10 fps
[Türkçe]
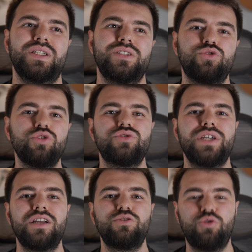
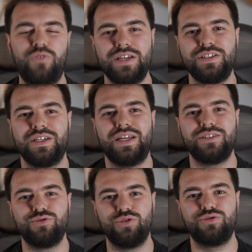sosyal güvenceler,
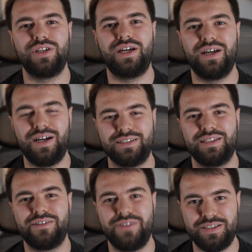sosyal
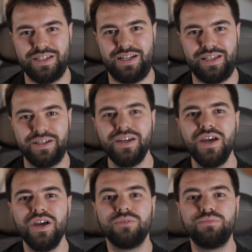haklar vesaireler.
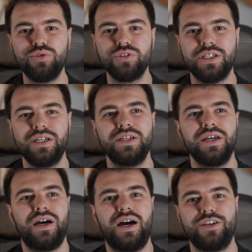Burada
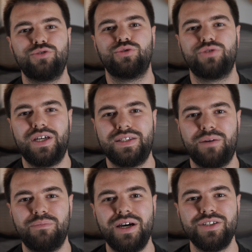ay sonu
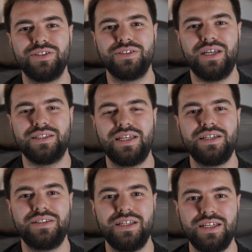zaten maaşınızdan
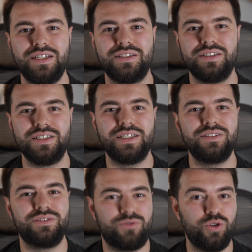neyin nereye
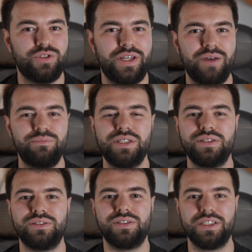gittiğini gösteren
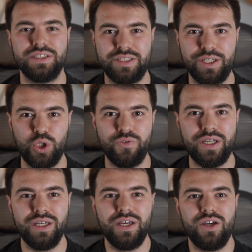bir kağıt geliyor
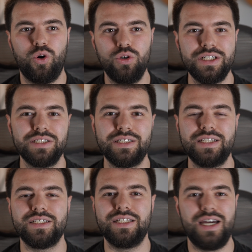ve o kağıtta
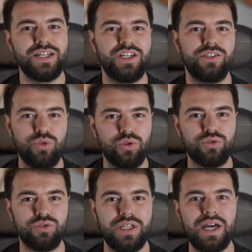yazan her şey
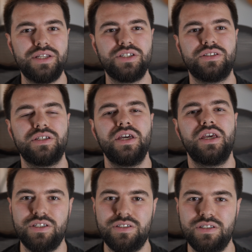doğru. Yani işte
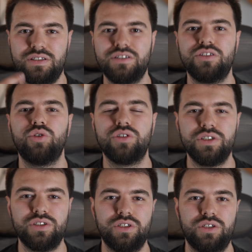işsizlik
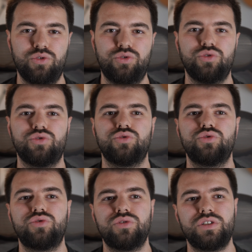sigortası
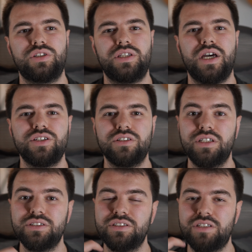ödüyorsunuz, işte
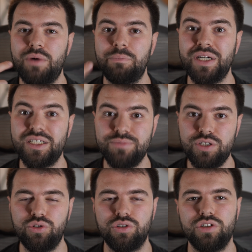yaşlandığınız zaman bakım
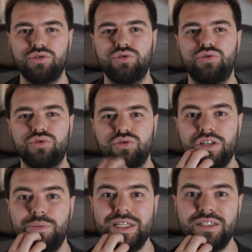sigortası
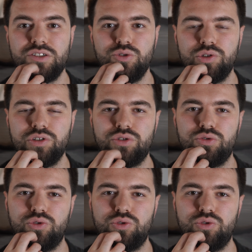ödüyorsunuz, emeklilik sigortası